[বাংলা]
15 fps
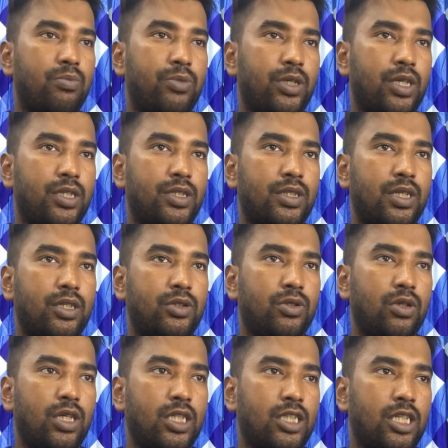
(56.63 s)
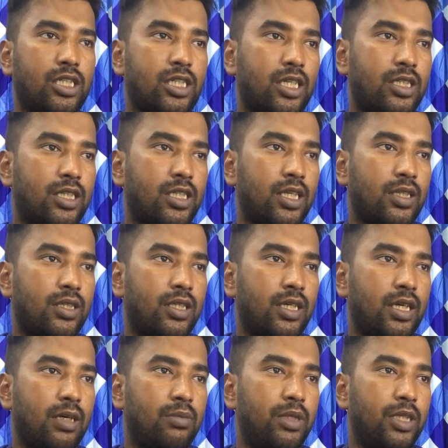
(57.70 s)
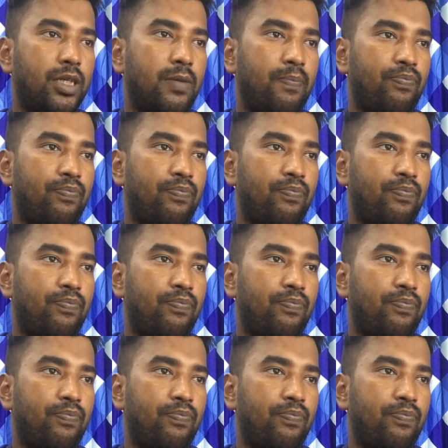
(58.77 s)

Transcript: কম্পিউটার স্ক্রিনে চলে আসার সাথে সাথে আমি